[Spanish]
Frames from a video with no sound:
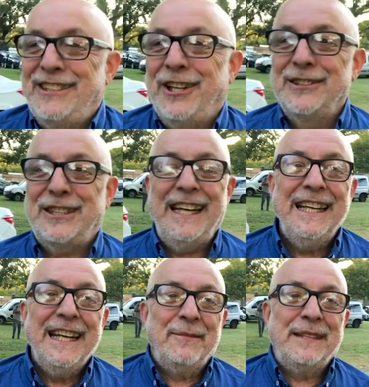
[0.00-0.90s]
Entonces
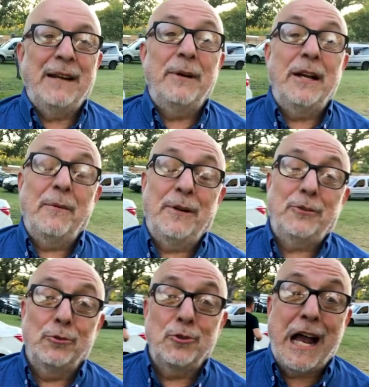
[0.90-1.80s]
decía, bueno,
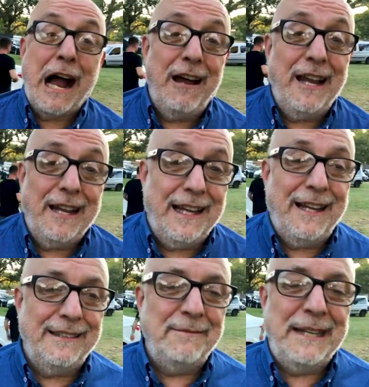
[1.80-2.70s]
pero tú sabes
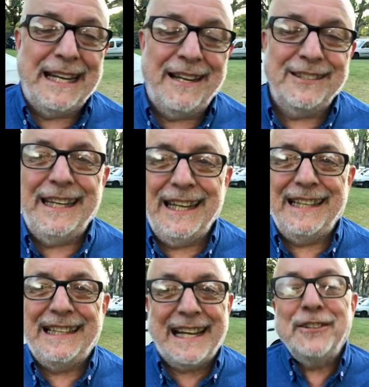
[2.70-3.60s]
que me quedo sin
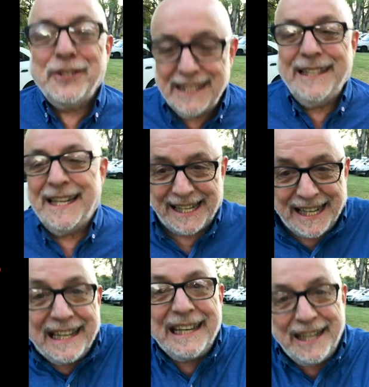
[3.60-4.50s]
guitarra. Entonces le
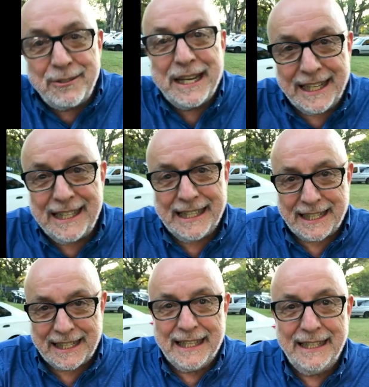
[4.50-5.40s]
regalé una
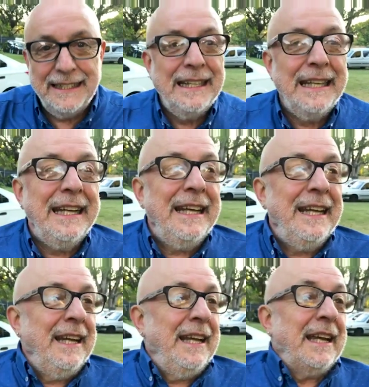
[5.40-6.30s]
guitarra
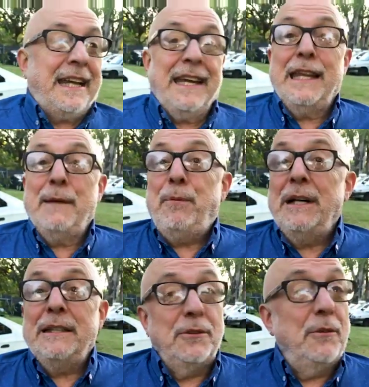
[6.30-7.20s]
que
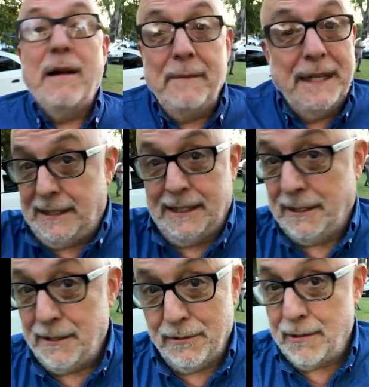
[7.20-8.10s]
después nuevamente
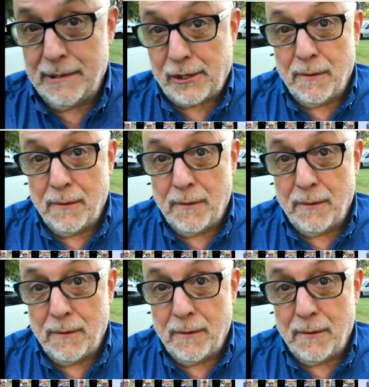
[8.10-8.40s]
se le volvió a